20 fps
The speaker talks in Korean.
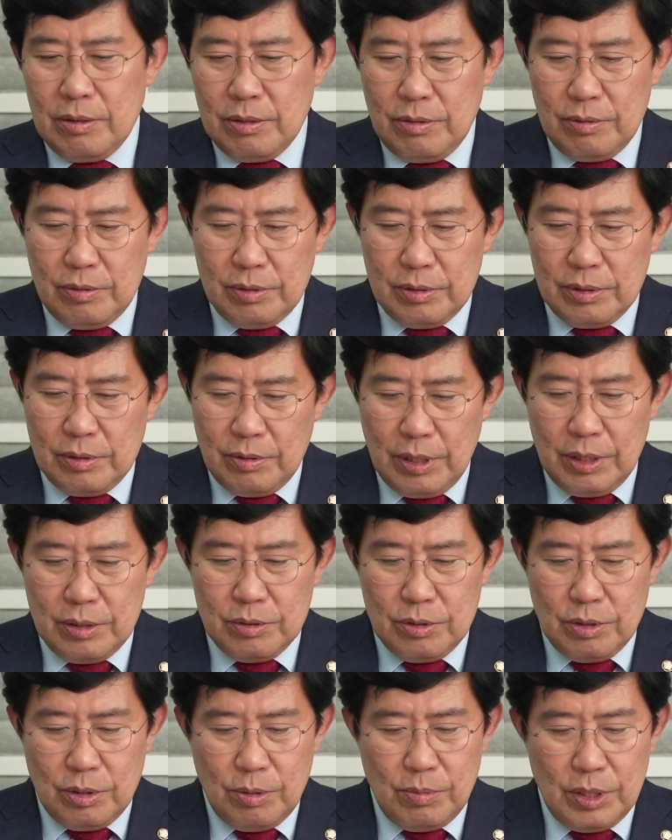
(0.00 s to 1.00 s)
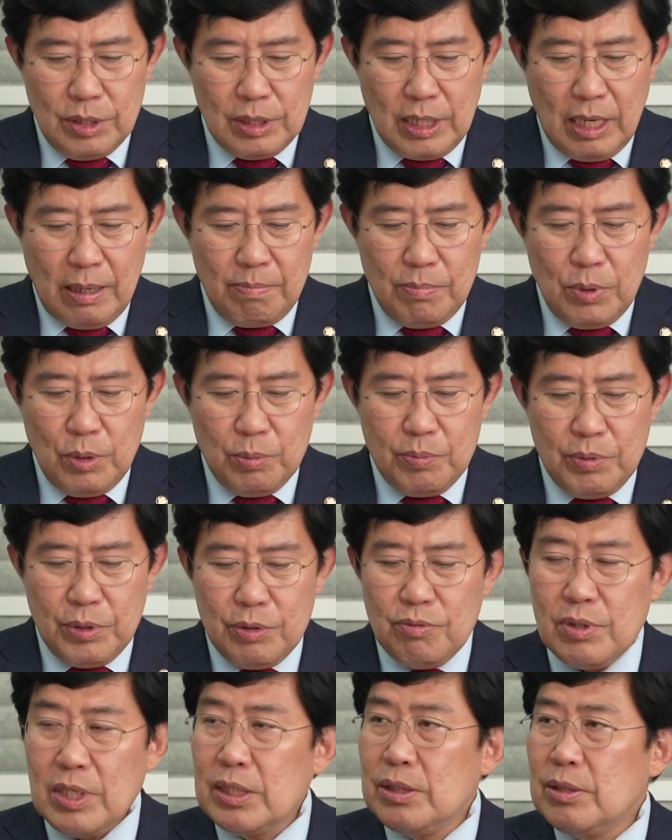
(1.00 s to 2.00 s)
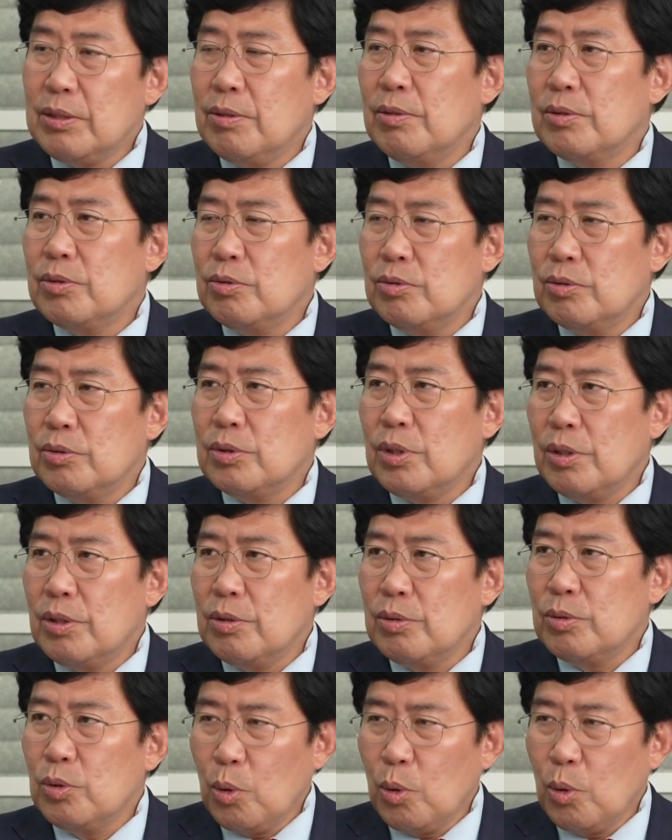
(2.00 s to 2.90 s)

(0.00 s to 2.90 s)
어, 예를 들어 뭐 담보 비율 같은 것도 더